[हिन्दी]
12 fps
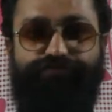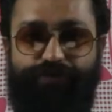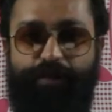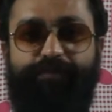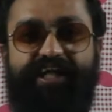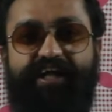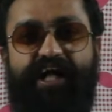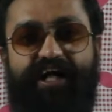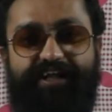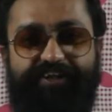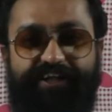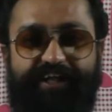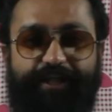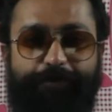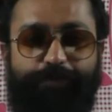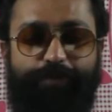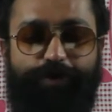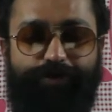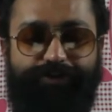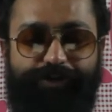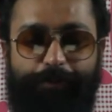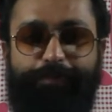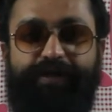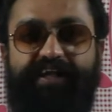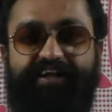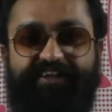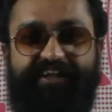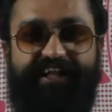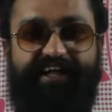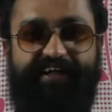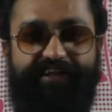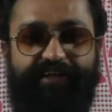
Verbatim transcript: फिल्म की कहानी देखने में बहुत सिंपल लगती है